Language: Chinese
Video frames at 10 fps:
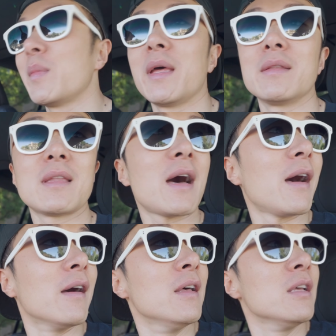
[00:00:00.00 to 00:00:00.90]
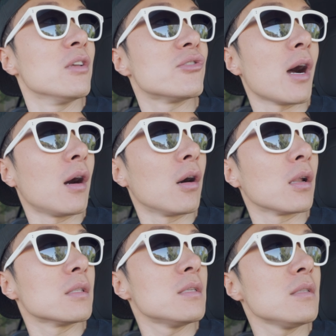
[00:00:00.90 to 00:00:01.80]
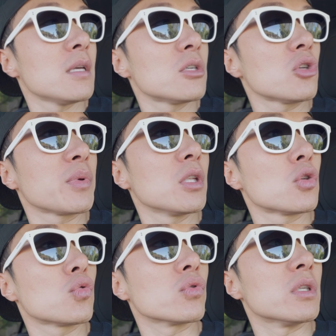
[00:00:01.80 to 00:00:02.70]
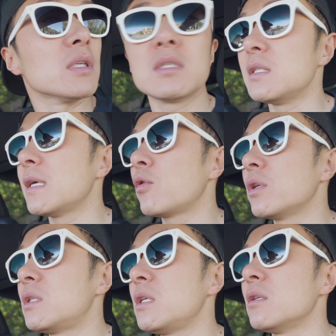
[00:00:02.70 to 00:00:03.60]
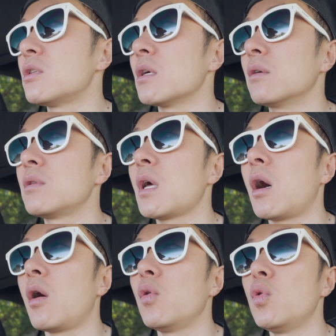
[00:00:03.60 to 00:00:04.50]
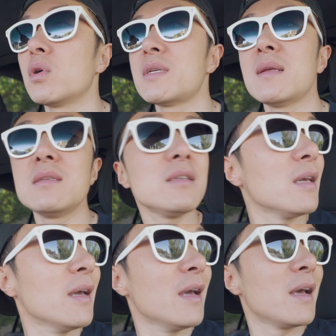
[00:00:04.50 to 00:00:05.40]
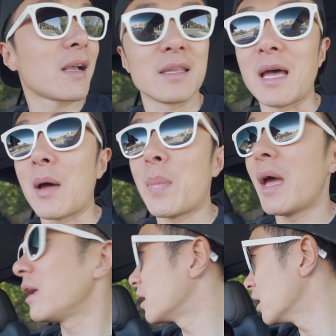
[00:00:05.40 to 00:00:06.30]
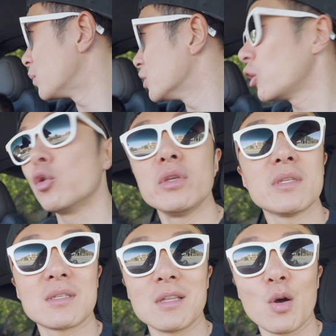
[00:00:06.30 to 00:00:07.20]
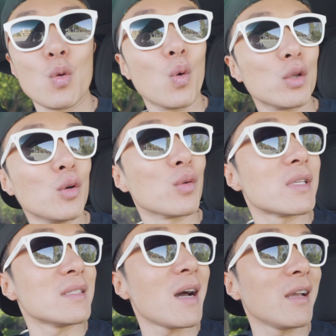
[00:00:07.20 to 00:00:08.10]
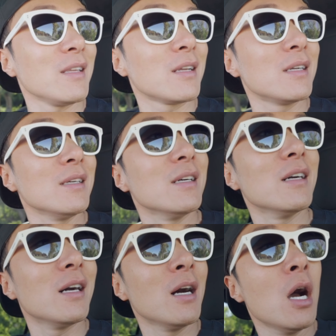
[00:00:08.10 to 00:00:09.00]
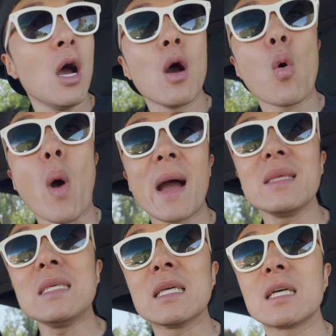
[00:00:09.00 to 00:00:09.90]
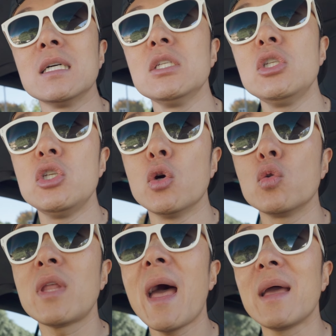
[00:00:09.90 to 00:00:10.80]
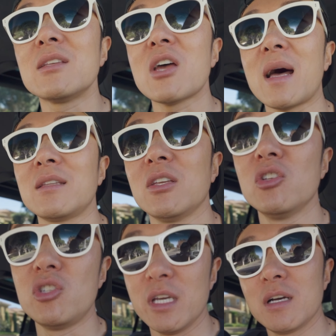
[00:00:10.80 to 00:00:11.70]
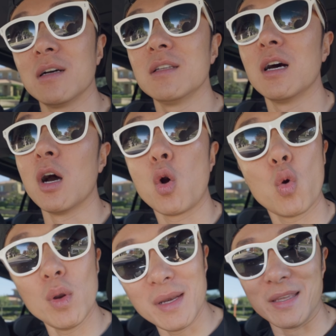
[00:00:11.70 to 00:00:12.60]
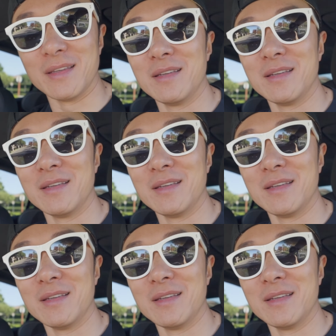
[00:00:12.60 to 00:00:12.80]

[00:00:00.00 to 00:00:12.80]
面，但想好了今天视频的主题，今天会进城到洛杉矶。给大家拍一个比较有意思的活动，参加一个华裔跟犹太家庭结合的婚礼。